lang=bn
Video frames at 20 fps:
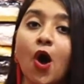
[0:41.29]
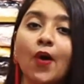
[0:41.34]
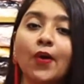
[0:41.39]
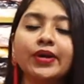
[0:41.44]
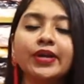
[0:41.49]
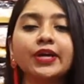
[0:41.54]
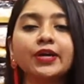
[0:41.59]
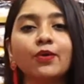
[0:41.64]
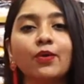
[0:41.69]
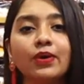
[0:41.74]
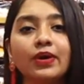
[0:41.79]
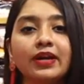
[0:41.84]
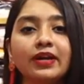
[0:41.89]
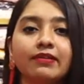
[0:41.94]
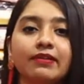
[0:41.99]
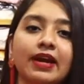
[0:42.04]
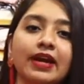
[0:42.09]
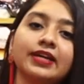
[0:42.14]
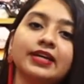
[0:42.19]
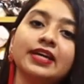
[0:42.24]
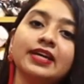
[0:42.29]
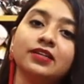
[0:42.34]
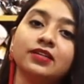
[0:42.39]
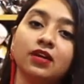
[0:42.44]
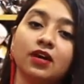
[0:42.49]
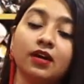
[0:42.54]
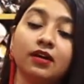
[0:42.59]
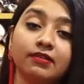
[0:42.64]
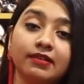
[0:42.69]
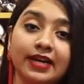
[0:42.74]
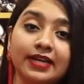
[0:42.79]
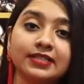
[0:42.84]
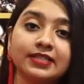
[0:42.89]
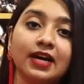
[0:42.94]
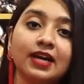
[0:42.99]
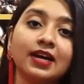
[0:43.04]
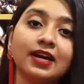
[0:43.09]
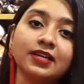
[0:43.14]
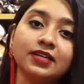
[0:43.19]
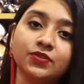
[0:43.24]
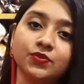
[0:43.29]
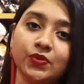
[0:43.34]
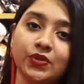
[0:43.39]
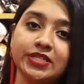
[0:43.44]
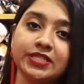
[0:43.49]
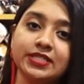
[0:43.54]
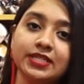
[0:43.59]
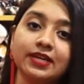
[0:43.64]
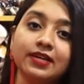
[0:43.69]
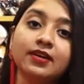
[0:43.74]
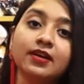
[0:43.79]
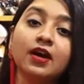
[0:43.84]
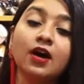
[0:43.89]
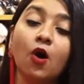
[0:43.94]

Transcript: অনেক অনেক রেডের রেড কালারের ড্রেসের